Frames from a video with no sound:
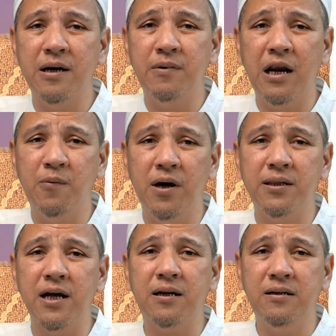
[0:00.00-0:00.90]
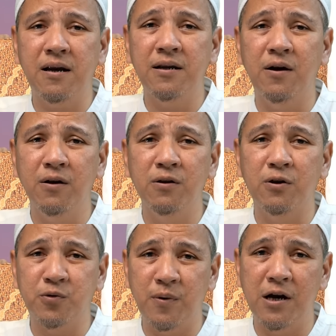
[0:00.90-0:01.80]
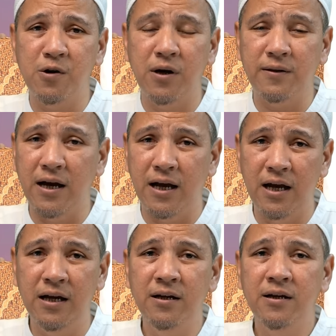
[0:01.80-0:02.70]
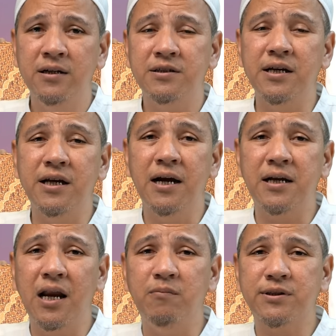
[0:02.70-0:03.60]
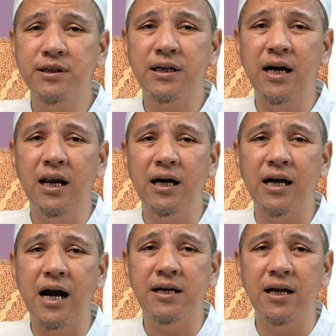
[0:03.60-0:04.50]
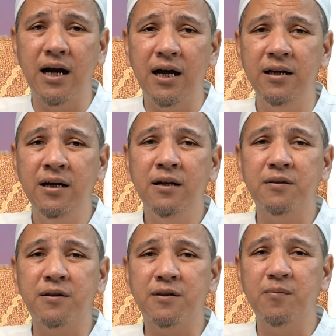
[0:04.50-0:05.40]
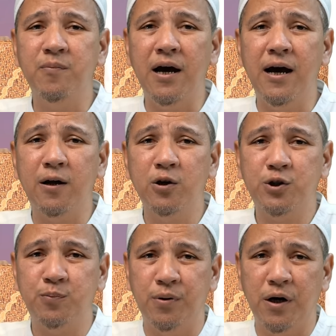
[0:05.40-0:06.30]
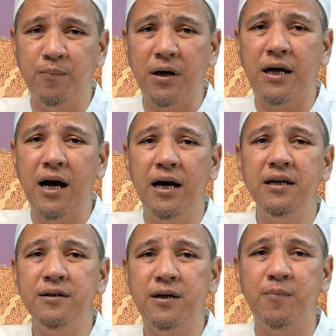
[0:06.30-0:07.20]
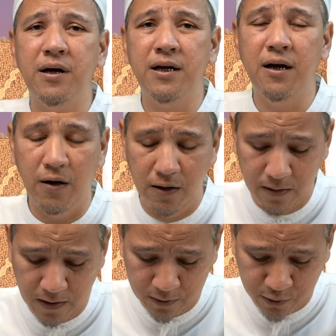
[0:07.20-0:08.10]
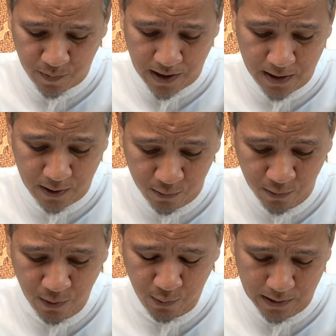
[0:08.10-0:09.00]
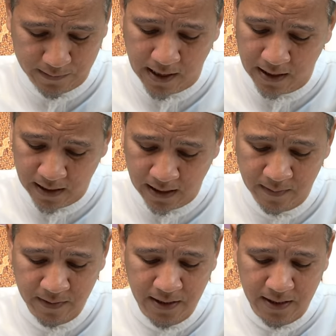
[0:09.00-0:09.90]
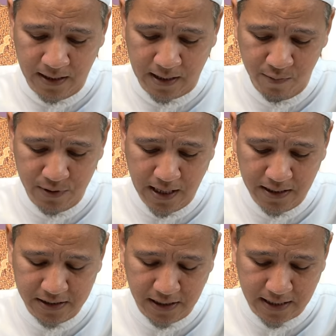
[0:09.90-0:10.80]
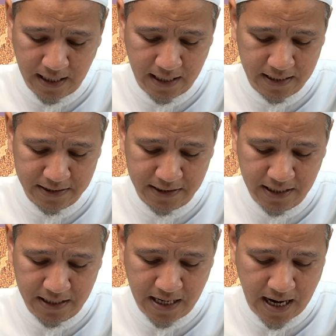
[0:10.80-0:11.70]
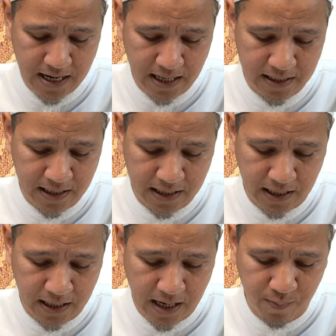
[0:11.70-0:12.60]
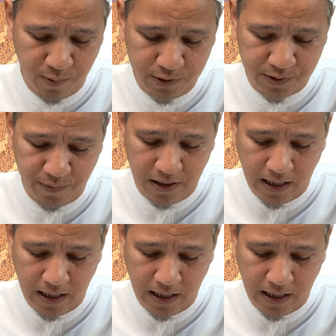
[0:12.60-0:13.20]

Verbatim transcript: melawan takdirnya Allah Subhanahu wa taala sehingga dalam segala keadaan tetap harus berpegang kepada Allah Subhanahu wa taala. Nah, kemudian diceritakan di sini di ayat yang ke-69